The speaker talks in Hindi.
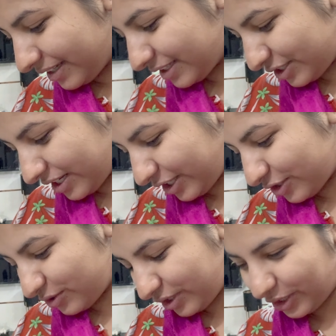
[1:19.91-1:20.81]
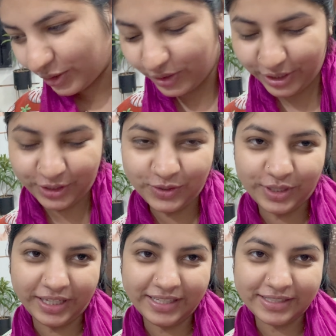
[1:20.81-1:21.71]
दशहरे की छुट्टी होली की
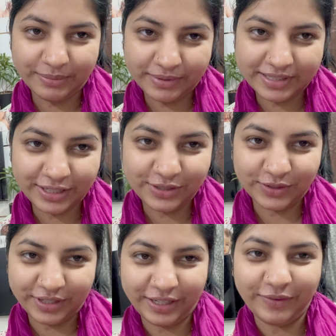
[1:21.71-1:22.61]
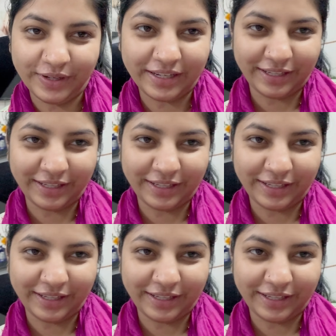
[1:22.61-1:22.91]
छुट्टी समर्स की छुट्टी विंटर